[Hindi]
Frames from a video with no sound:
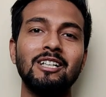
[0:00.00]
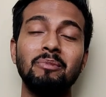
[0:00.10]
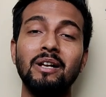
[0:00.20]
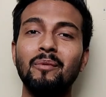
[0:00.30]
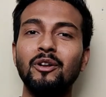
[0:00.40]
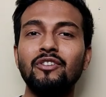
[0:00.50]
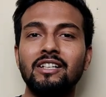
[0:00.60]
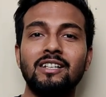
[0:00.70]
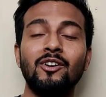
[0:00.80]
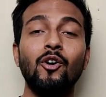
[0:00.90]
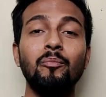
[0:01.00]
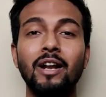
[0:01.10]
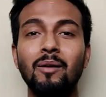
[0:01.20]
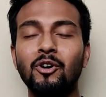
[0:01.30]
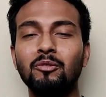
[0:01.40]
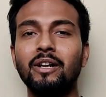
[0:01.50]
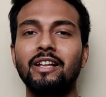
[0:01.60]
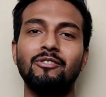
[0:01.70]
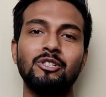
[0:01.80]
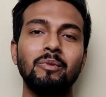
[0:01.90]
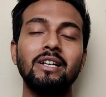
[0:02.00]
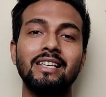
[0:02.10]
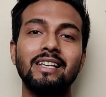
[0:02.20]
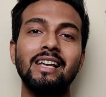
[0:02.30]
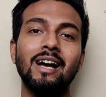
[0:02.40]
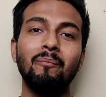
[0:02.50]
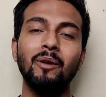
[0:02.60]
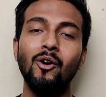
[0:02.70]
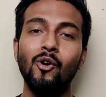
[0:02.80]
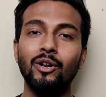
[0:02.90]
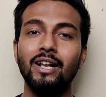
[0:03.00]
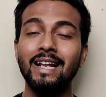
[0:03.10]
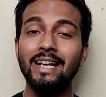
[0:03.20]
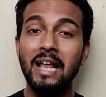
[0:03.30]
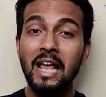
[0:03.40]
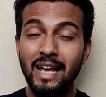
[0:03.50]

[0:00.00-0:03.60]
आज बिना मैन्युफैक्चरिंग और बिना बहुत बड़ा इन्वेस्टमेंट किए अपना ऑनलाइन